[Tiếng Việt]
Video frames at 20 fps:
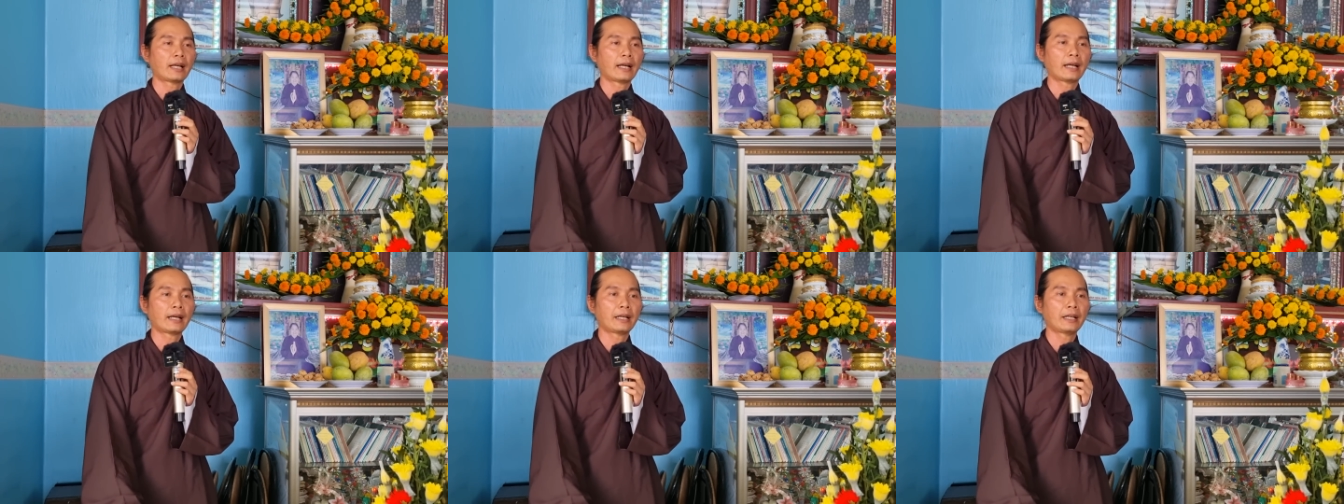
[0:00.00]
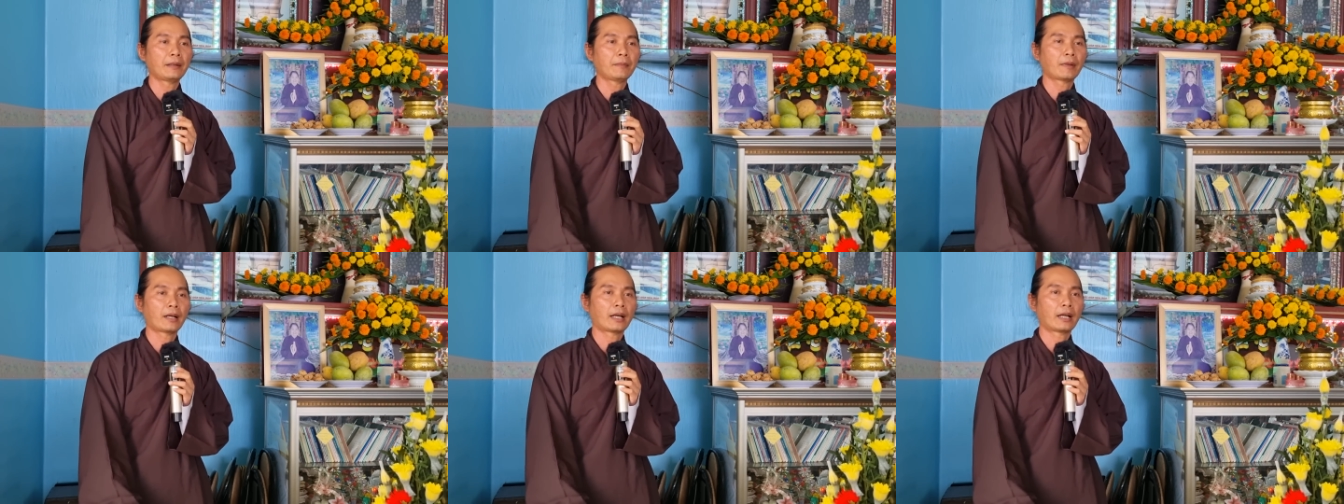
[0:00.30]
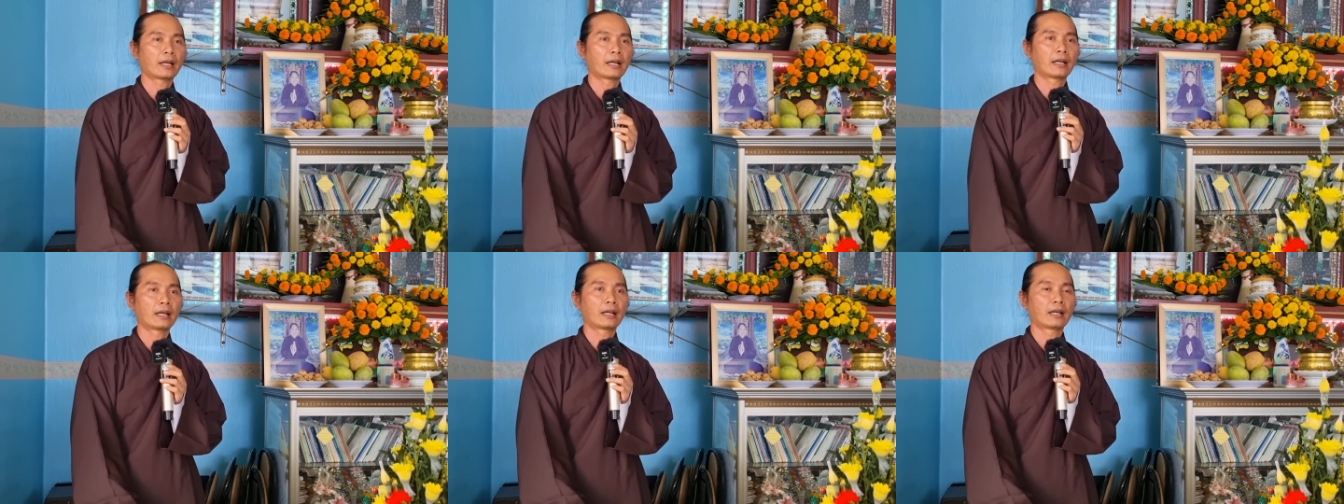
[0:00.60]
ai
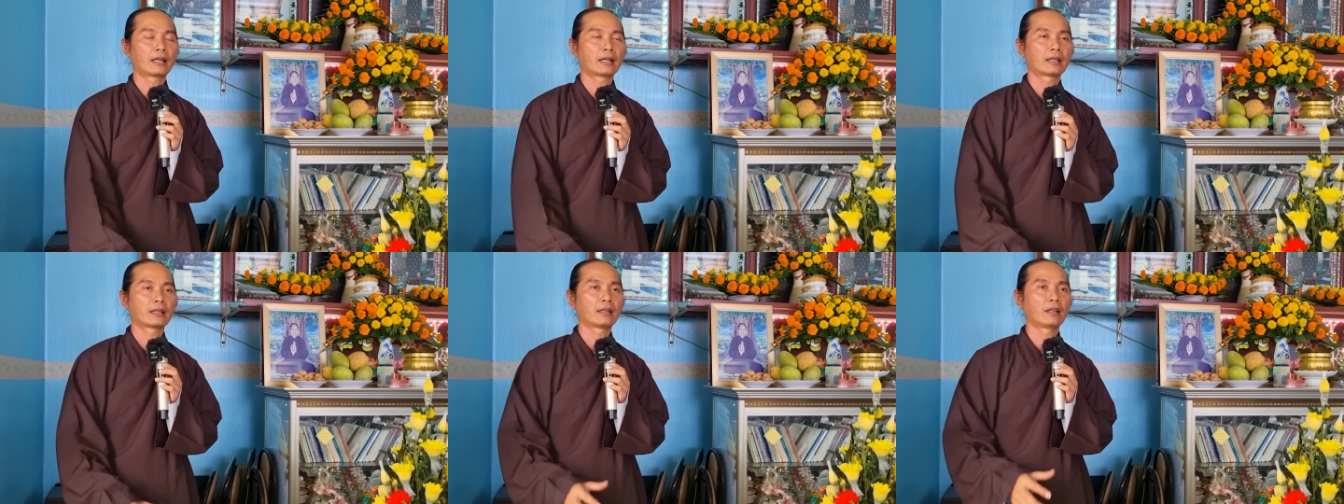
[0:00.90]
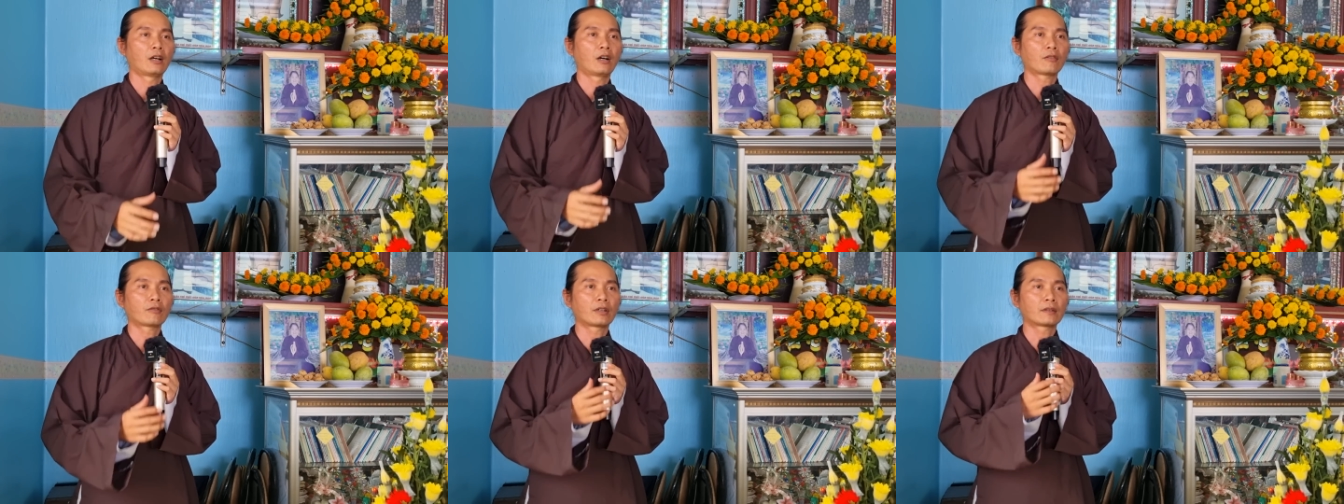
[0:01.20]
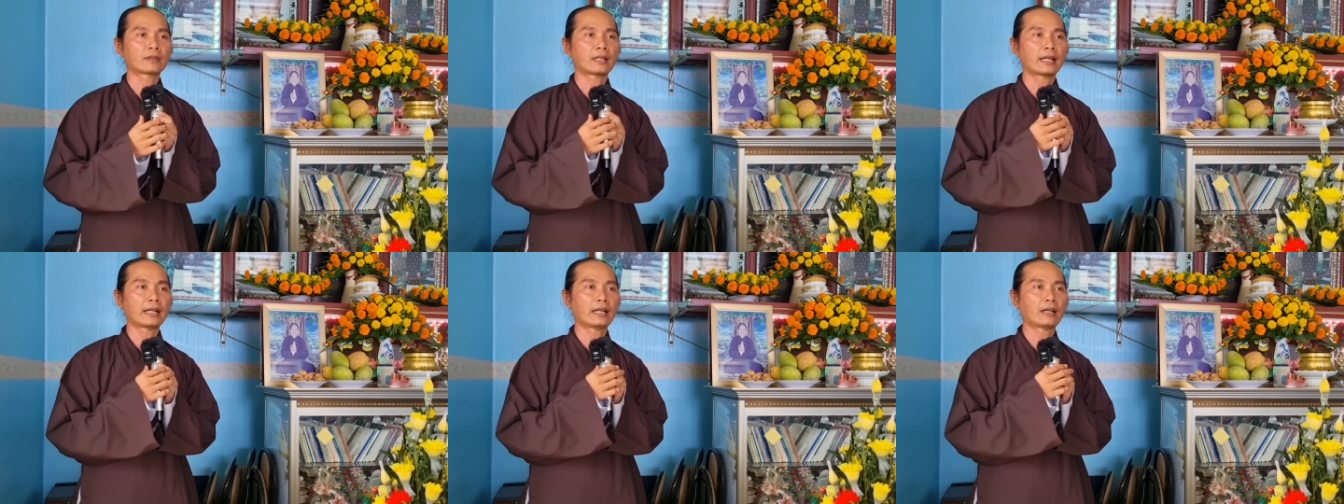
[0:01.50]
mà lọt
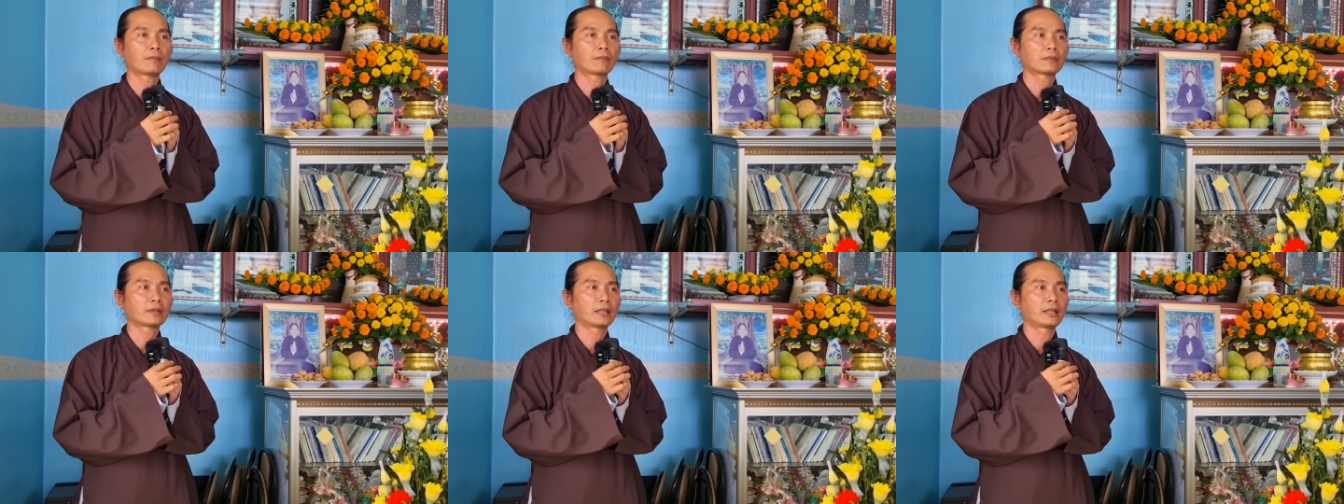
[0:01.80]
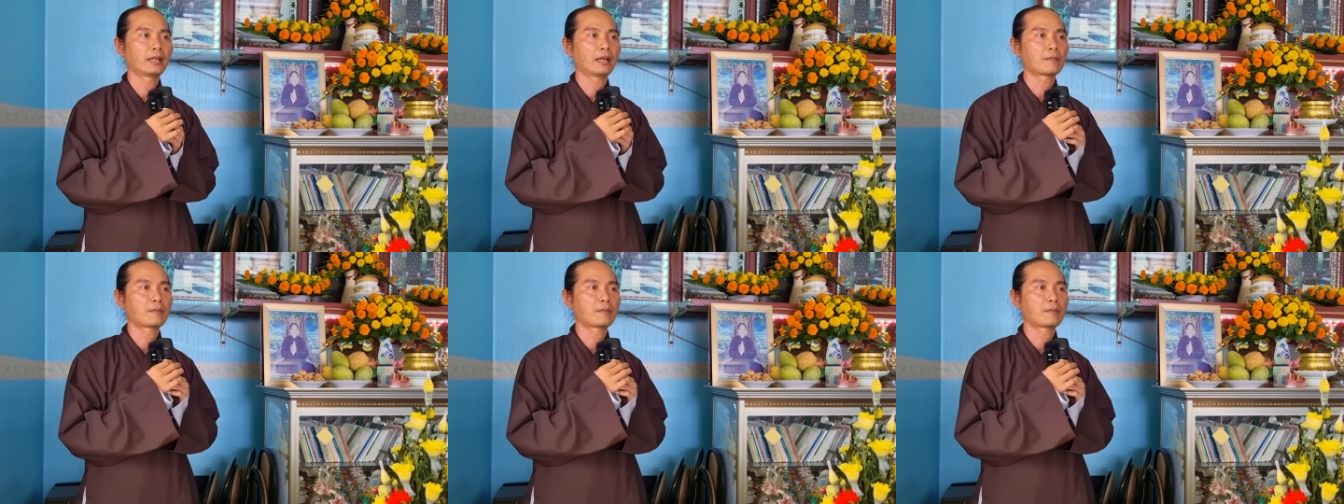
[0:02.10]
vào tay ông thì